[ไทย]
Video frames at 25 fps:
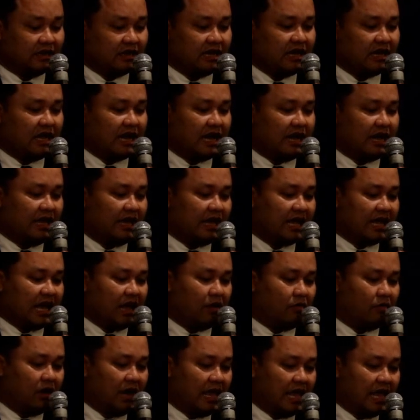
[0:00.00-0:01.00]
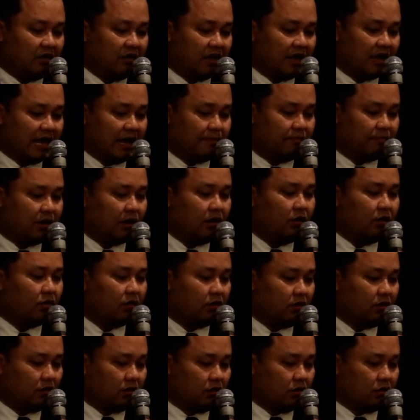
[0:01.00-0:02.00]
เกรียงไกรได้กล่าวไว้แล้วนะครับ ก็ลด
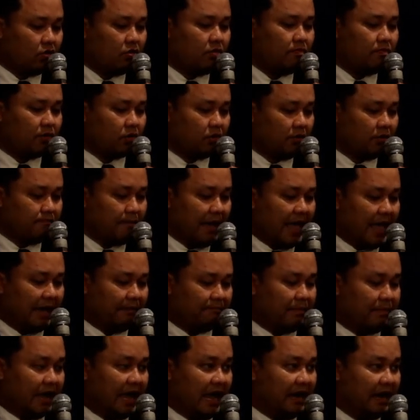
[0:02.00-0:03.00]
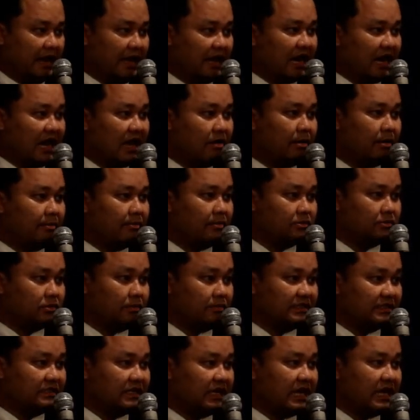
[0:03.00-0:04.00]
รูปรถแบบมาในคราวพระบรมสม
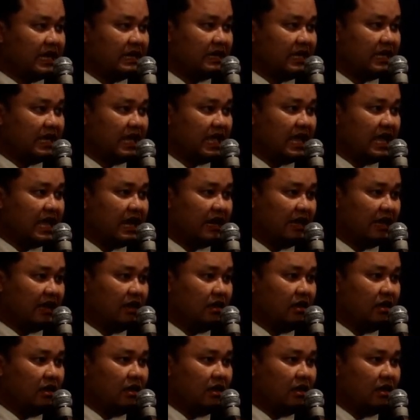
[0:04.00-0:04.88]
รัชกาลที่5เนี่ย